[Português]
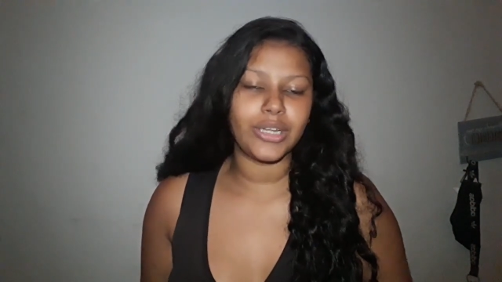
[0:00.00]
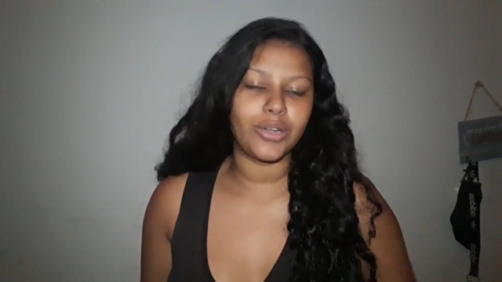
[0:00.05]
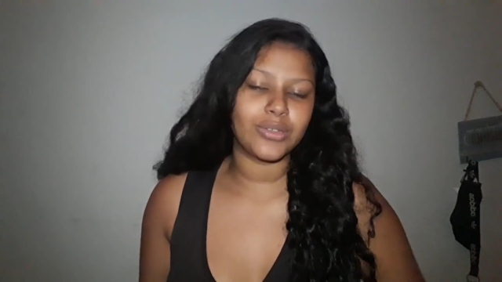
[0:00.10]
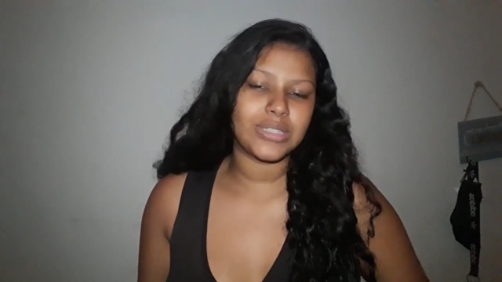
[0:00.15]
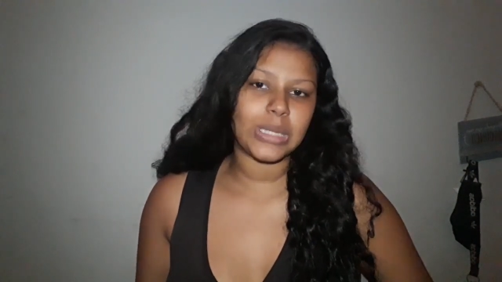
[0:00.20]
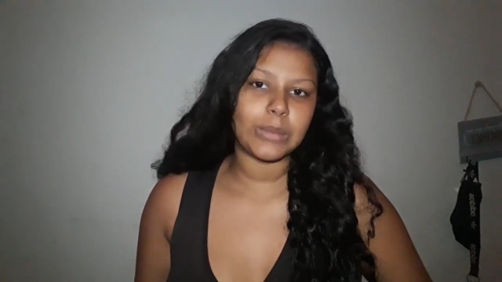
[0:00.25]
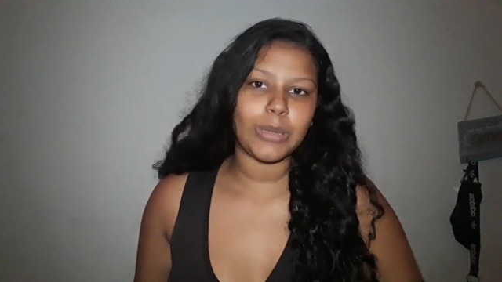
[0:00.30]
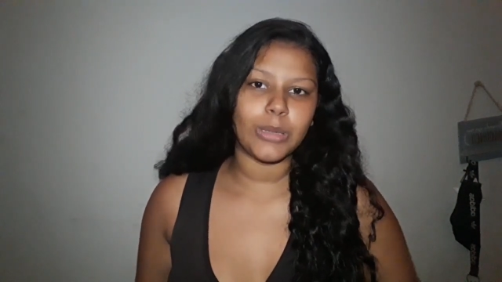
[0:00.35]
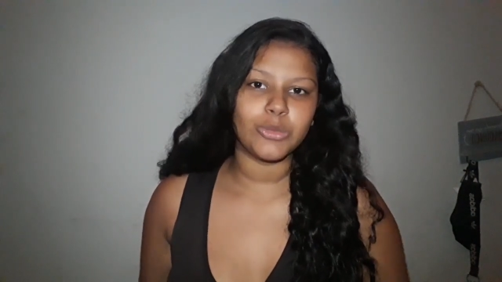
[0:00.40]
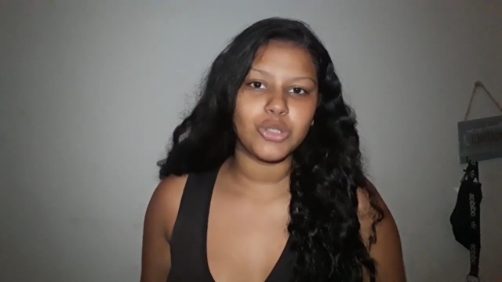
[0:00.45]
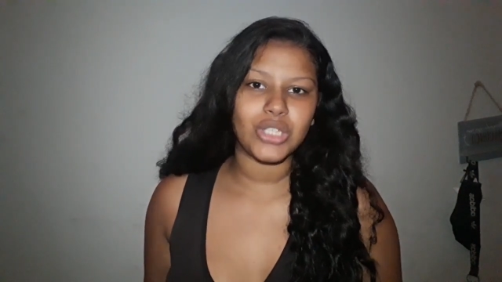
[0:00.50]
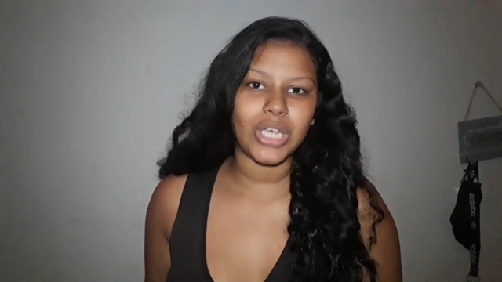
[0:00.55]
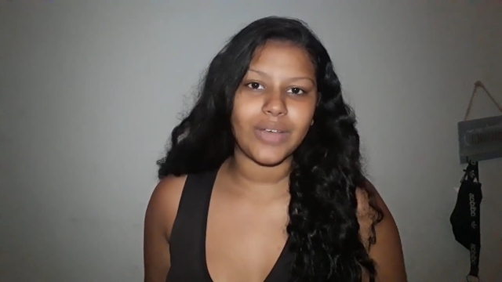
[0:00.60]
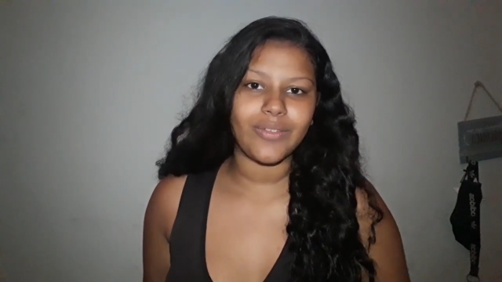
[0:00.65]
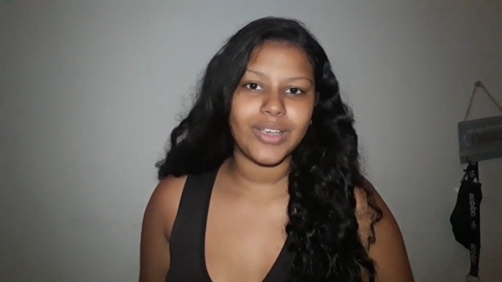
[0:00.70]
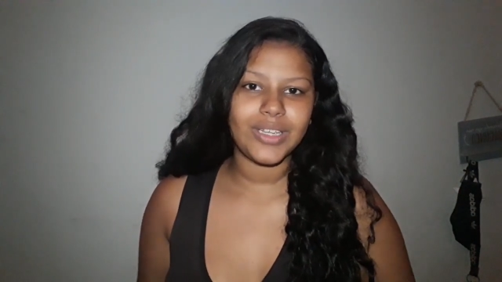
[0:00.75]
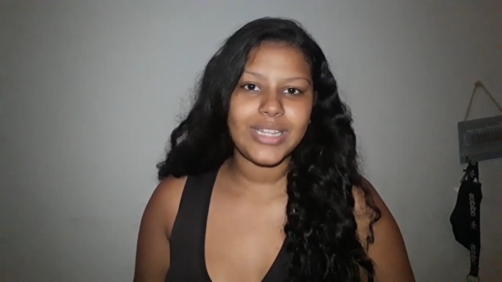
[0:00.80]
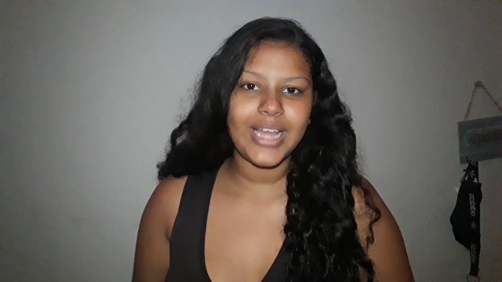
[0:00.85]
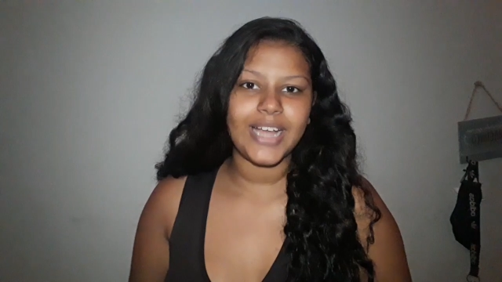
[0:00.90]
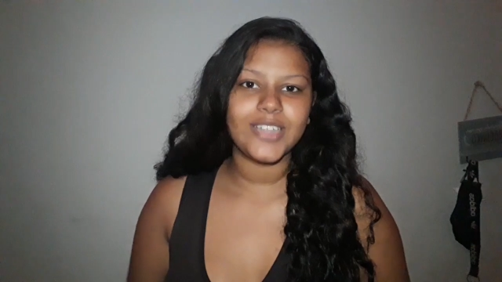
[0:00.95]
Não sabemos que é
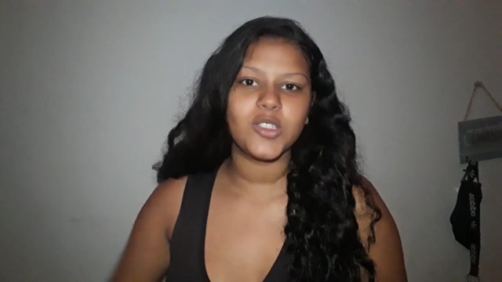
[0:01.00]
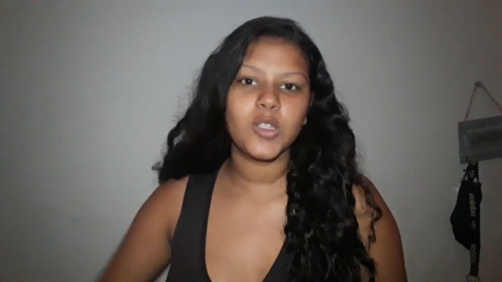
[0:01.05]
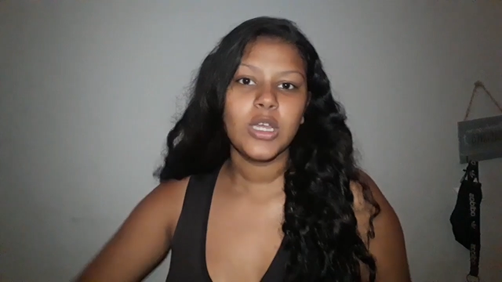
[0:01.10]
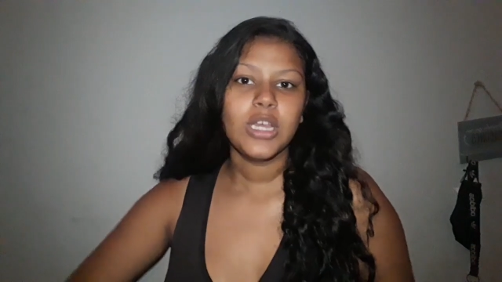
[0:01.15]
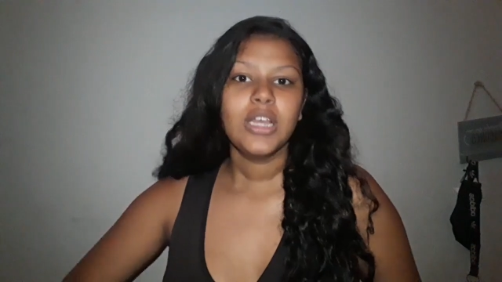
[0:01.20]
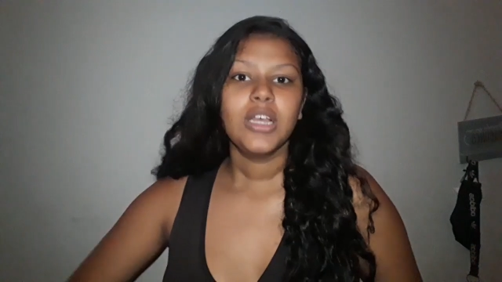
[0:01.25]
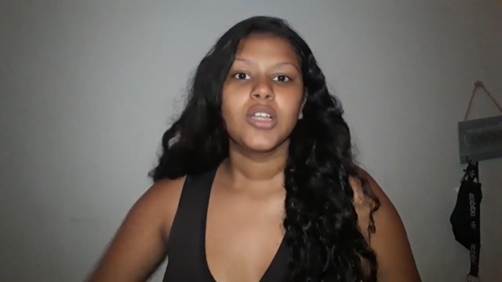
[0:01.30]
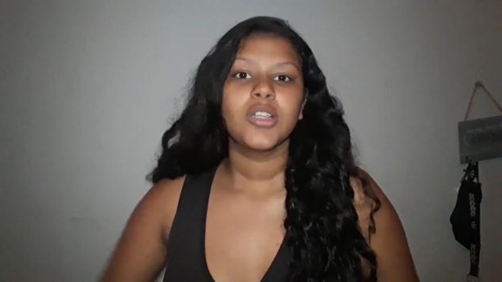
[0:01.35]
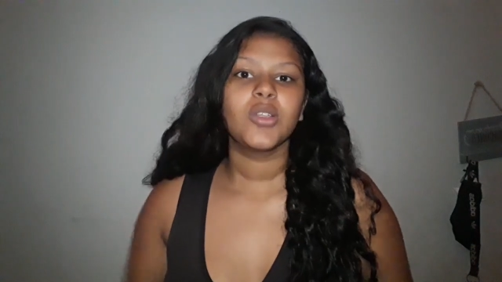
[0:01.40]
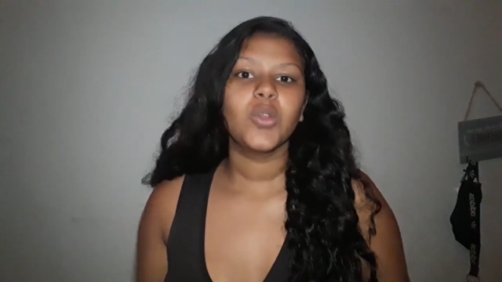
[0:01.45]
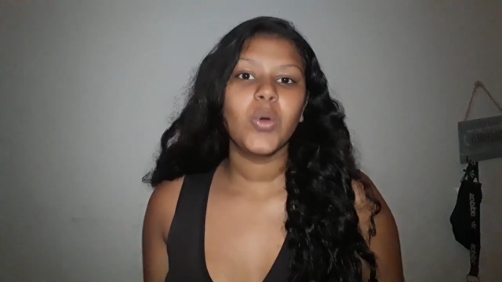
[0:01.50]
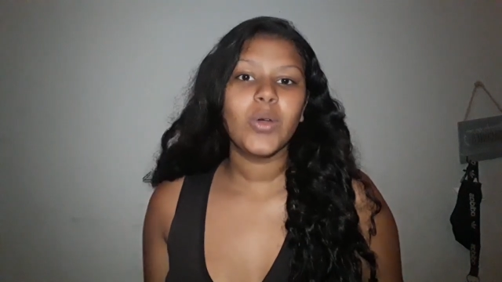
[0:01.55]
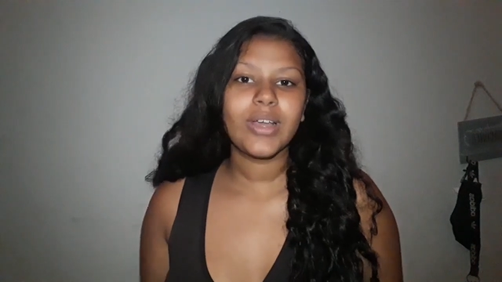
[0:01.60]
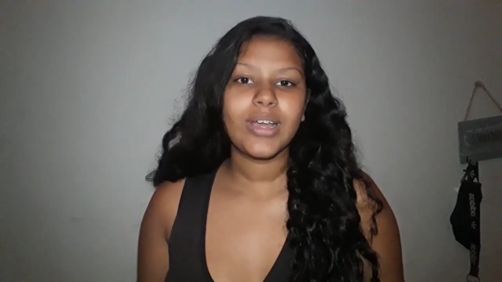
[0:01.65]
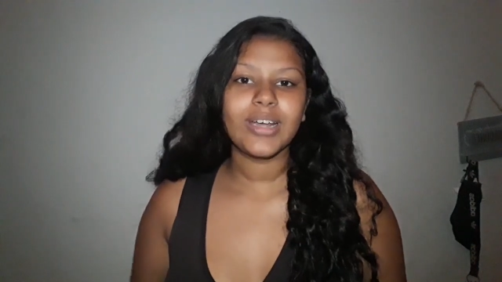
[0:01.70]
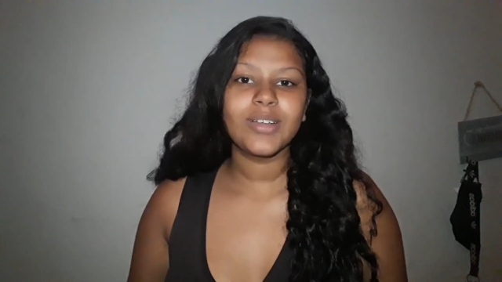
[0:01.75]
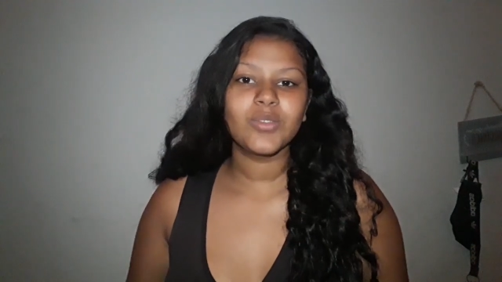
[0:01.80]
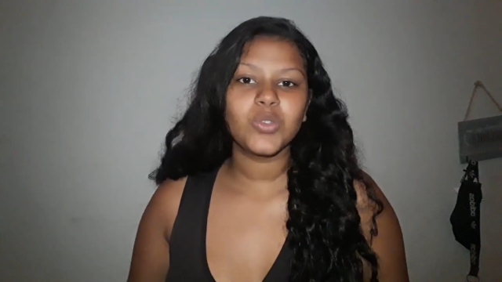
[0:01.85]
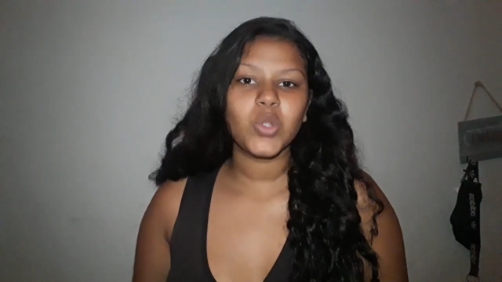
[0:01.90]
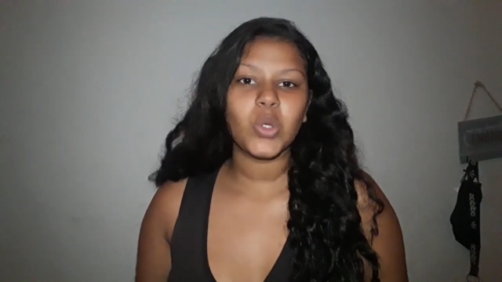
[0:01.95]
verdade, do
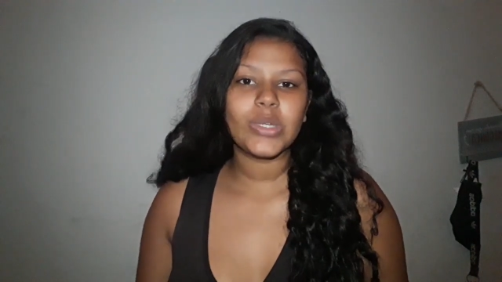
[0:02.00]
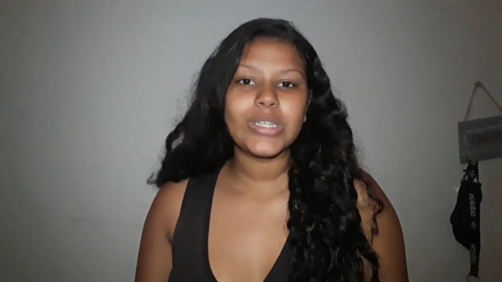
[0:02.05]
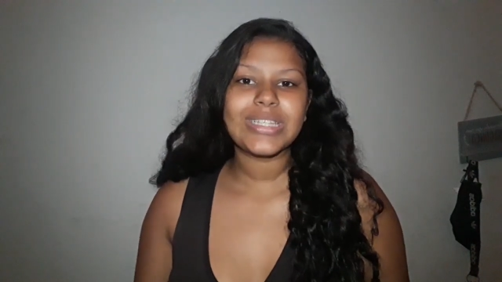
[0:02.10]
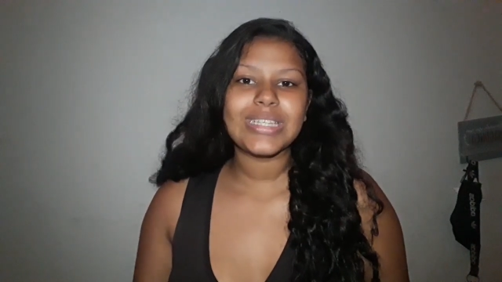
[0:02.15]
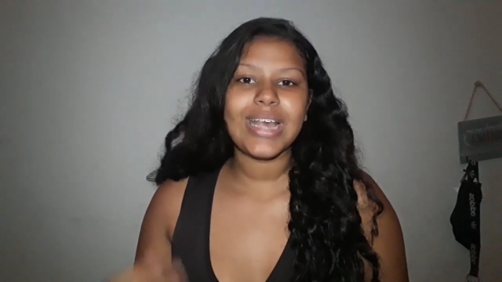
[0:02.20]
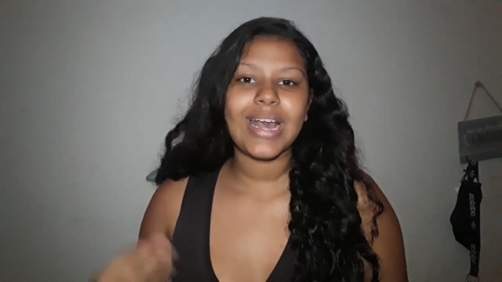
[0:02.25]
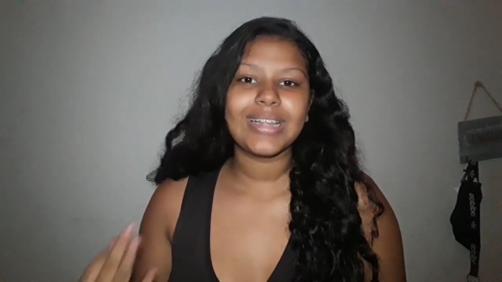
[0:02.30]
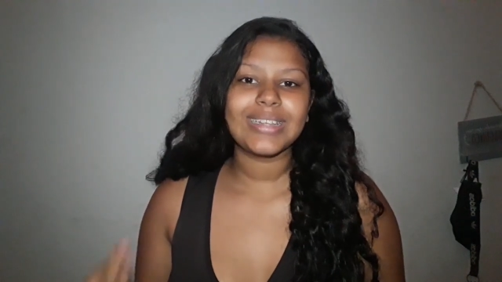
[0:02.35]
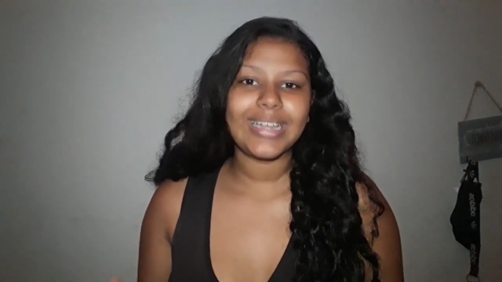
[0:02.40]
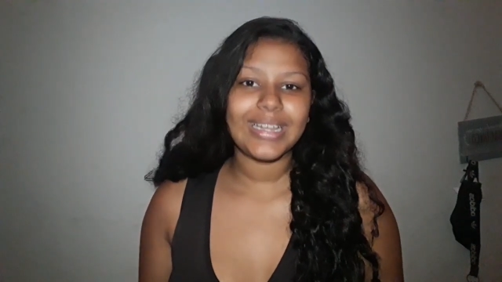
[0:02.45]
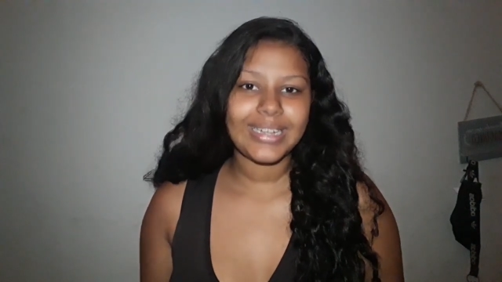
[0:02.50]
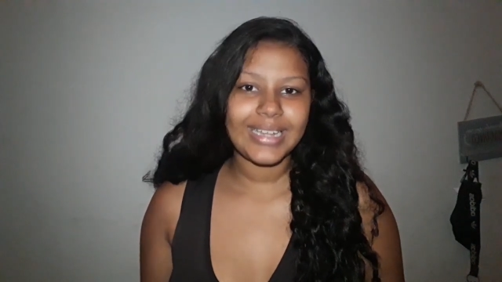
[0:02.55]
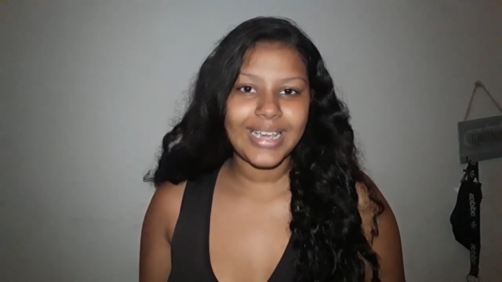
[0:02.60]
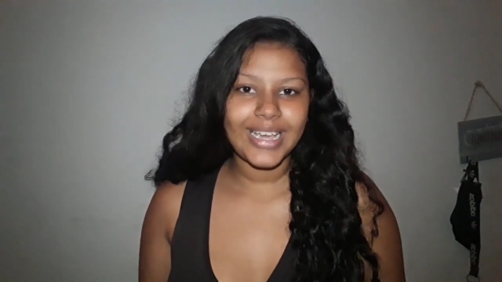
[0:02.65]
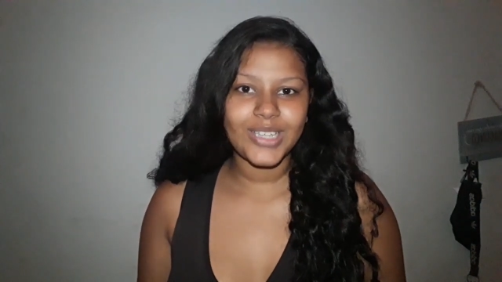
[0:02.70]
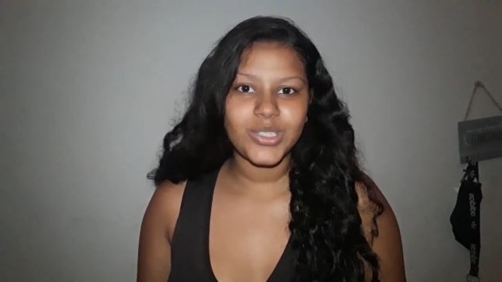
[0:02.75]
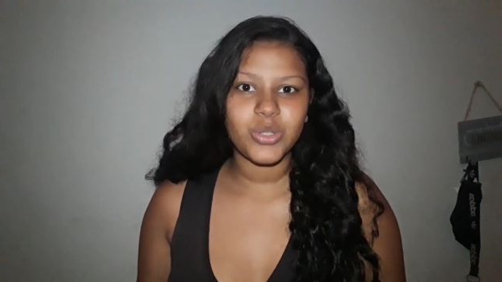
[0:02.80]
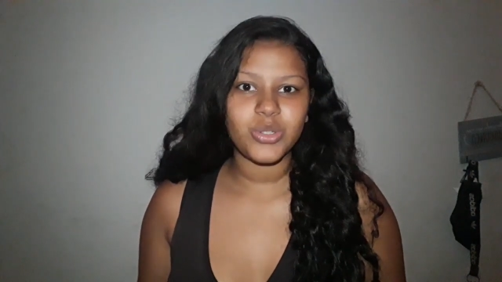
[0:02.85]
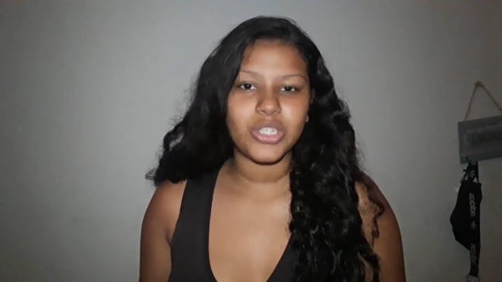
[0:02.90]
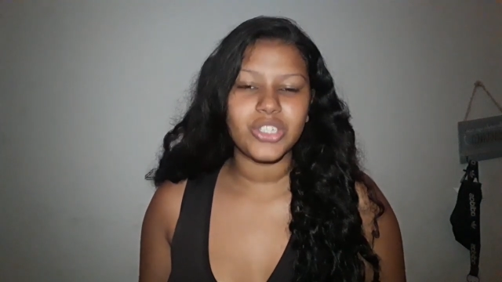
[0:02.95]
cantor
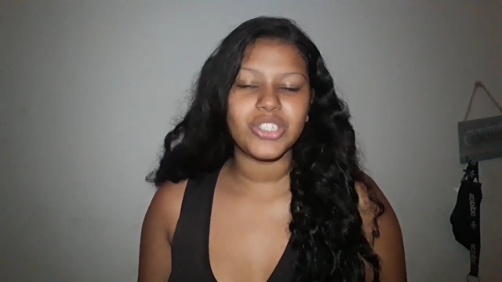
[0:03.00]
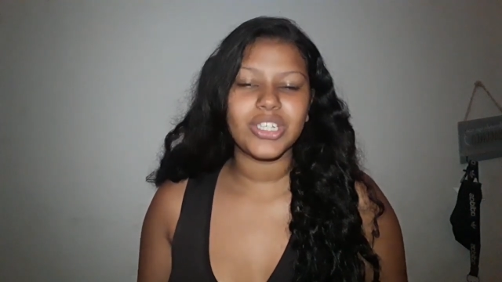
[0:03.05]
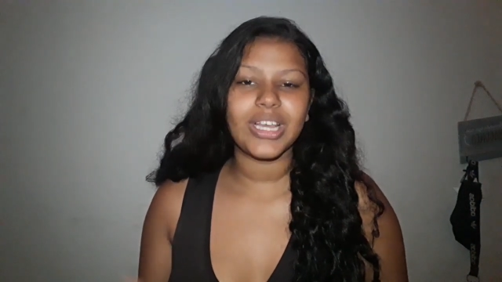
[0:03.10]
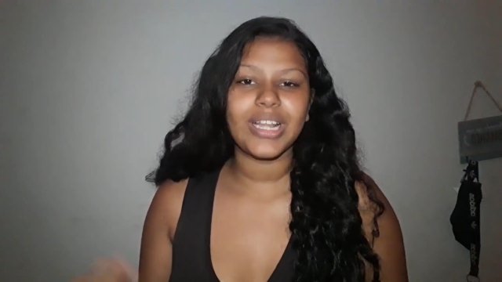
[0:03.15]
sertanejo, gente.